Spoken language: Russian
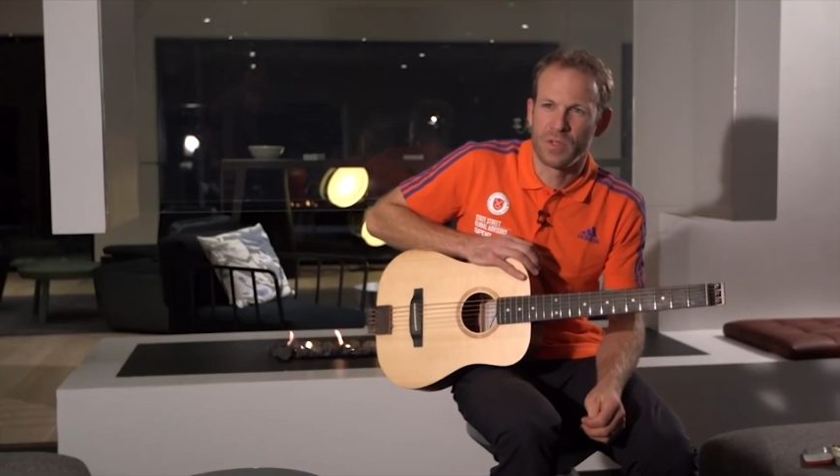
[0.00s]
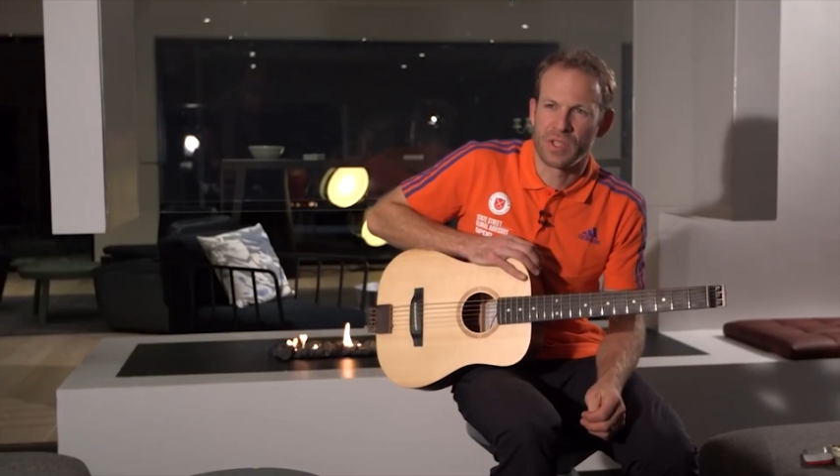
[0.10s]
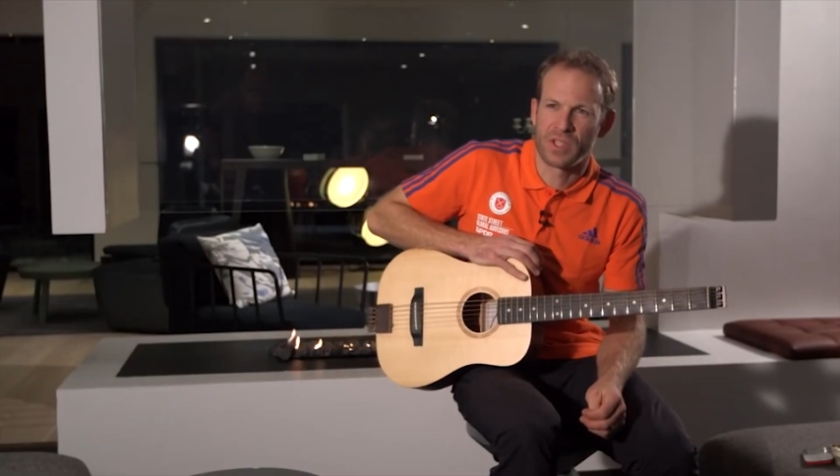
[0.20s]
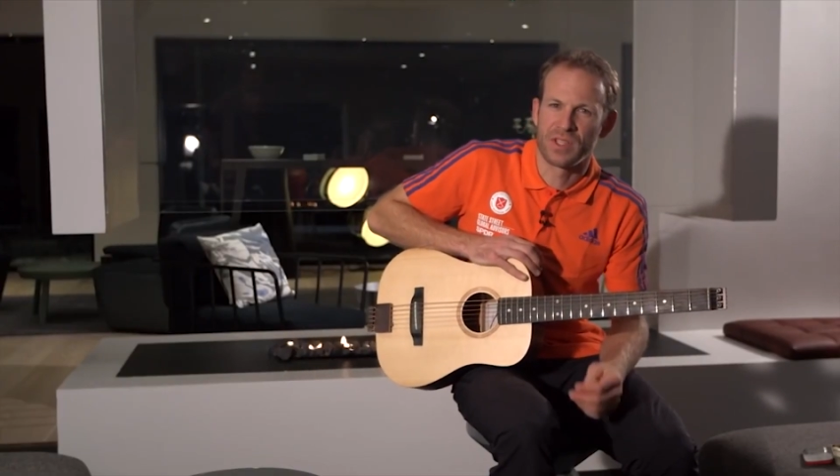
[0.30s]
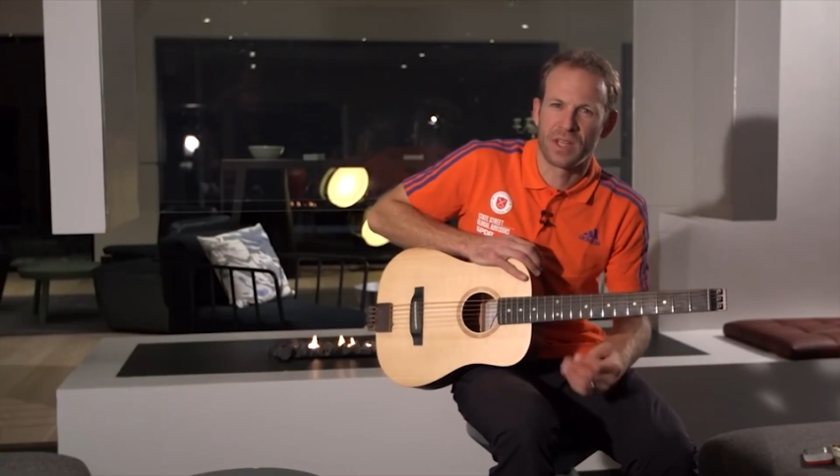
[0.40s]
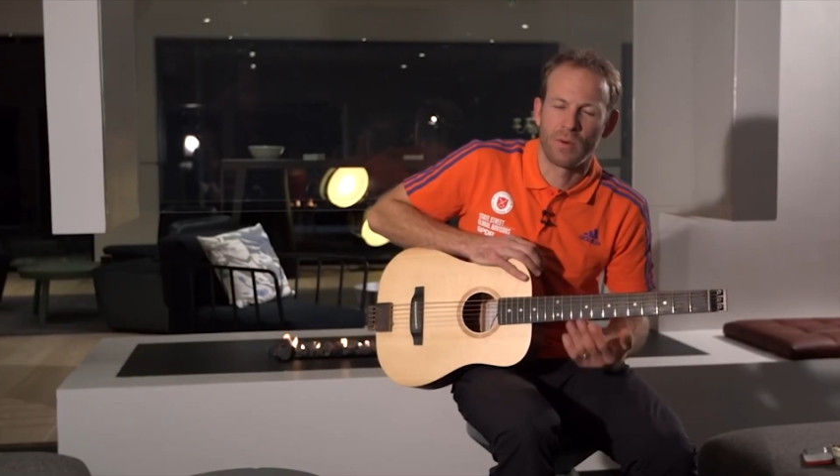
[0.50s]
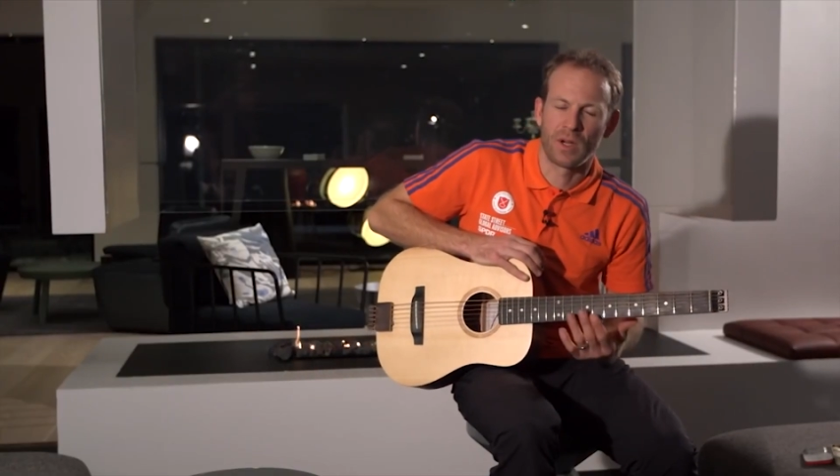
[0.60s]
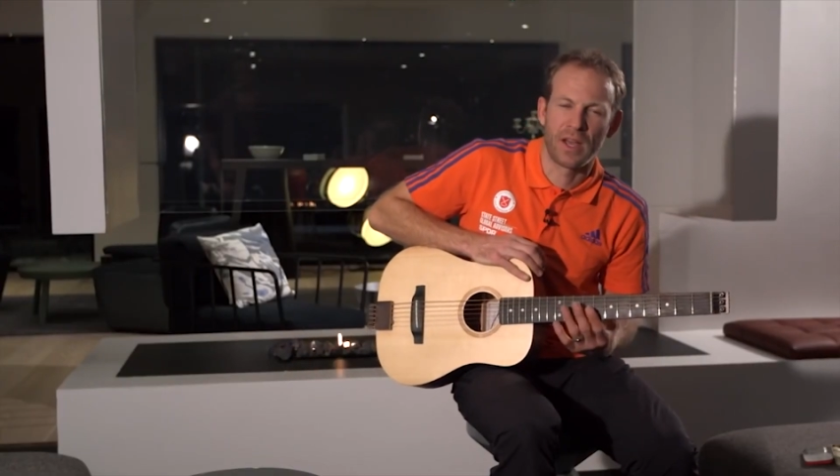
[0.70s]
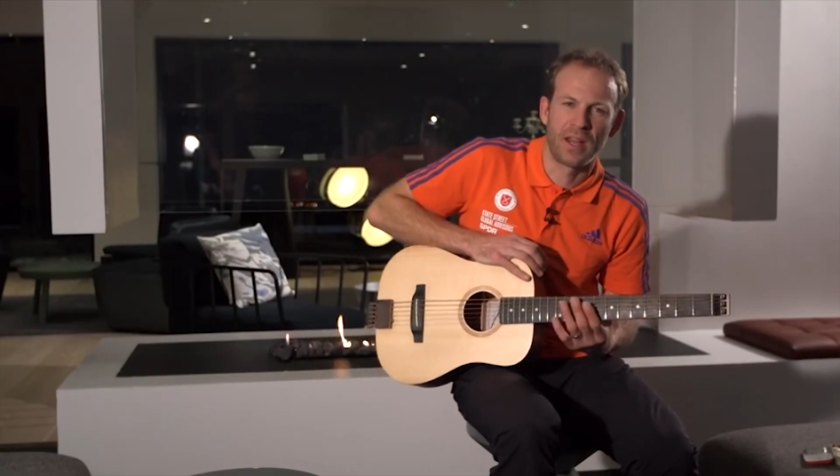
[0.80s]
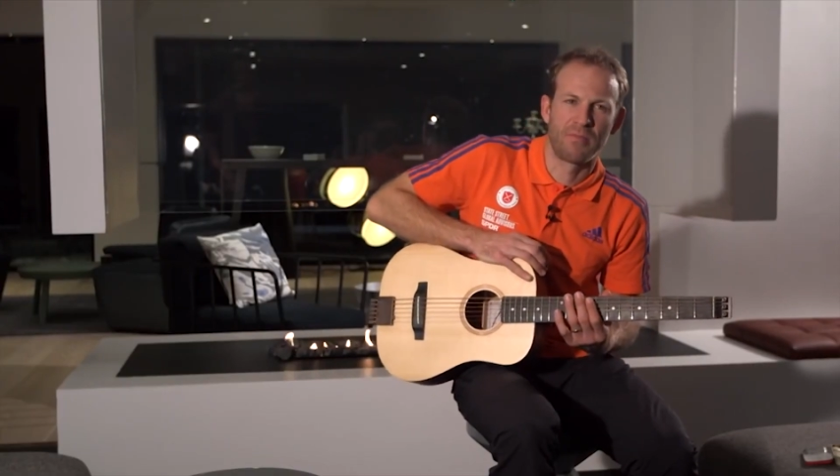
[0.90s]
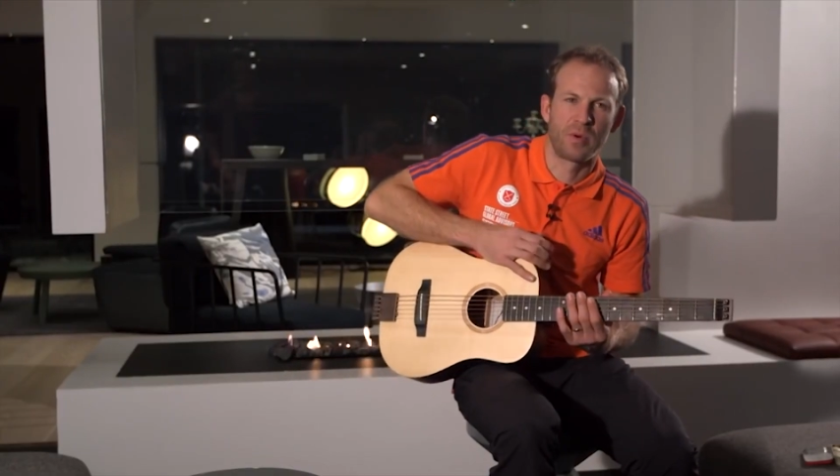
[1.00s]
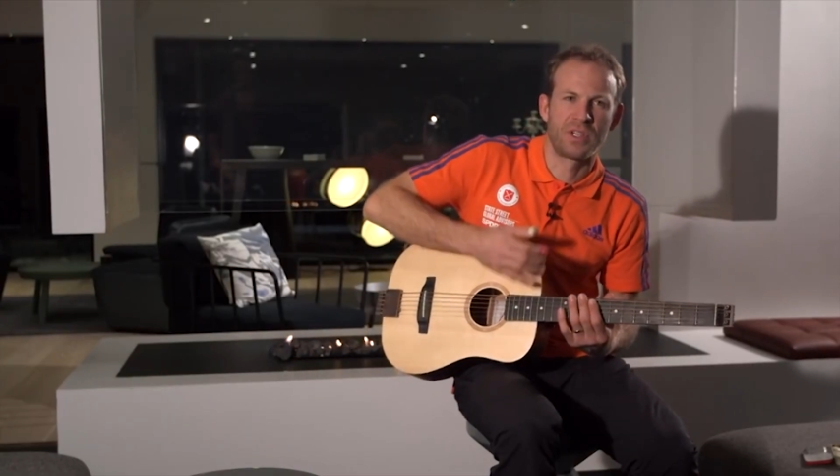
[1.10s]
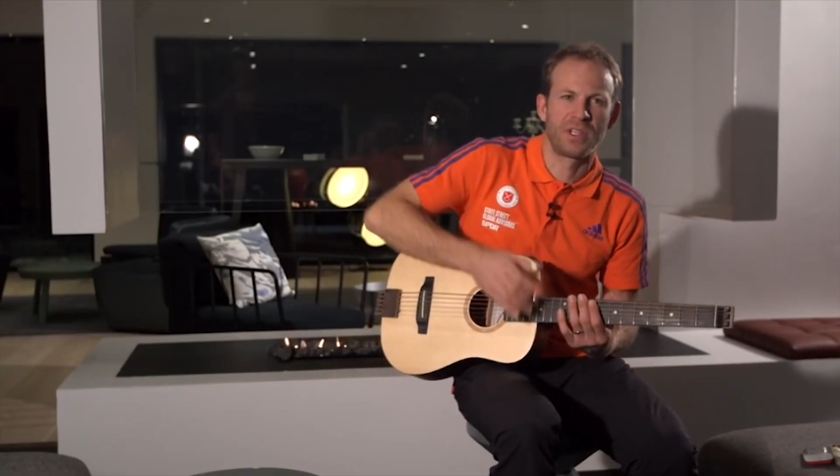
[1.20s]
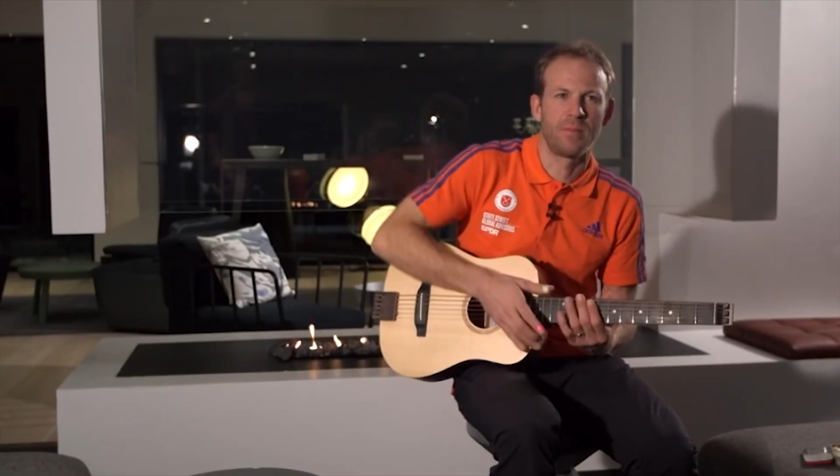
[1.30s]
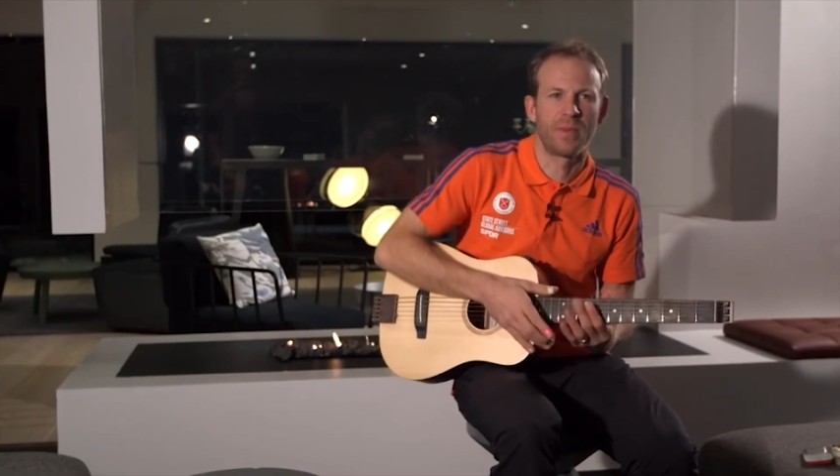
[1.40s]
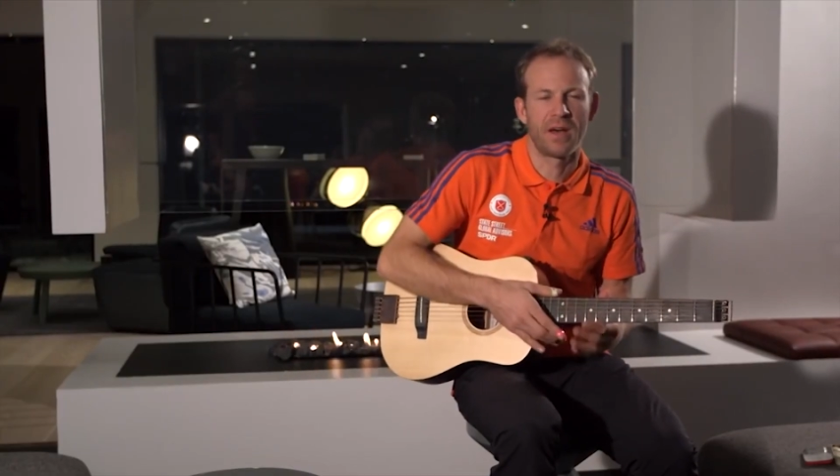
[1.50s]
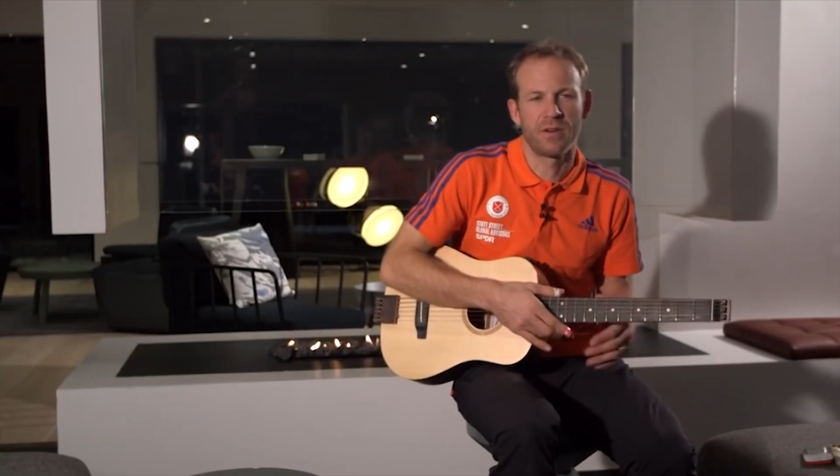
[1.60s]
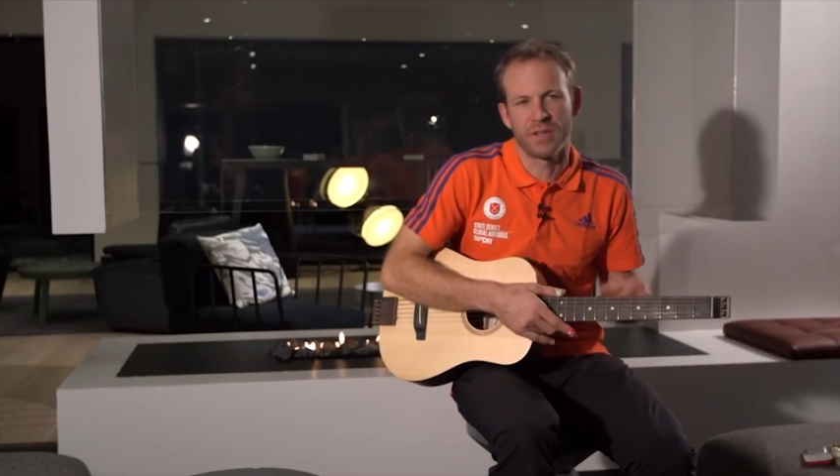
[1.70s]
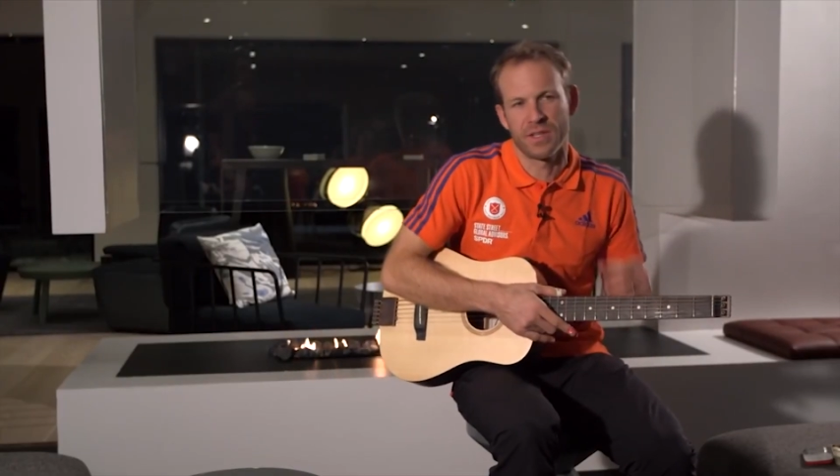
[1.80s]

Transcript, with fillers: внимание этому своему